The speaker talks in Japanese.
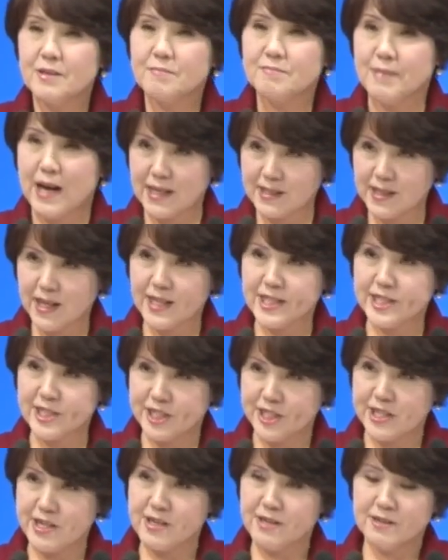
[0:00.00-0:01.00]
万が
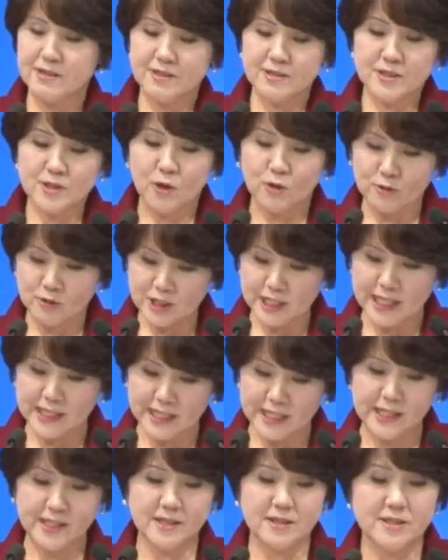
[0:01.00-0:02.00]
一、この
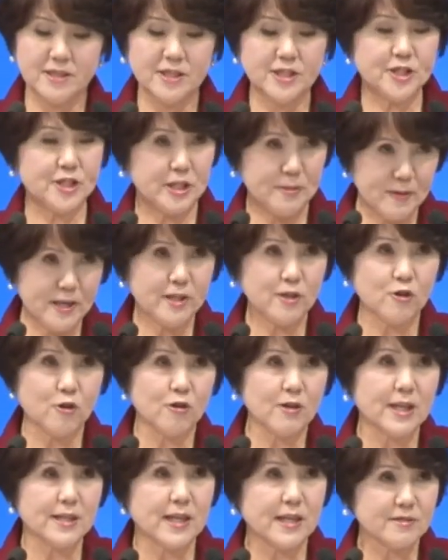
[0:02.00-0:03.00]
先、自民
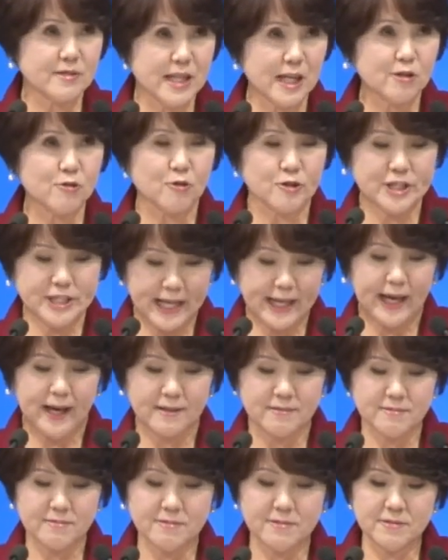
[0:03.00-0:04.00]
党がなくなるとしたら、
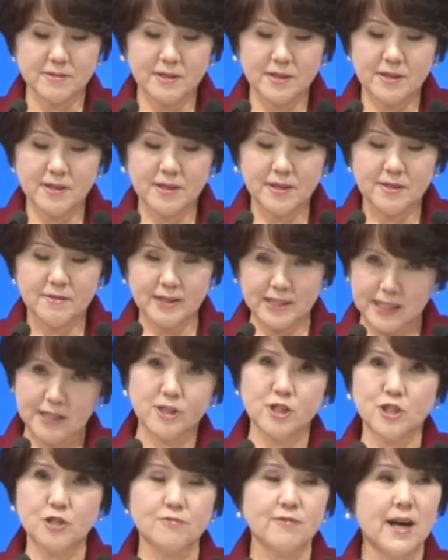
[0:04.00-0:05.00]

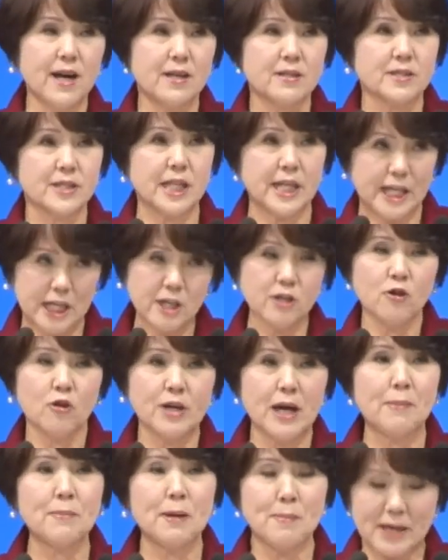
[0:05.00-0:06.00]
私は議員を
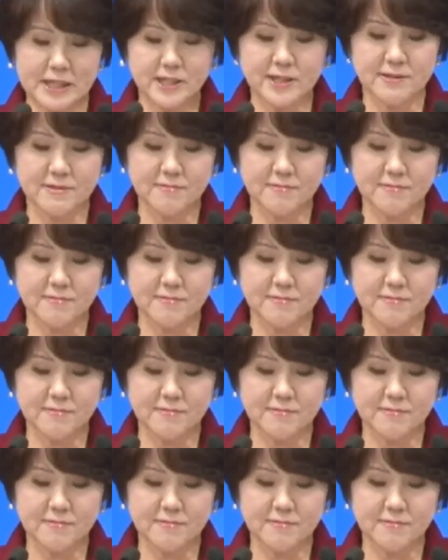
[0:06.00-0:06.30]
辞めます。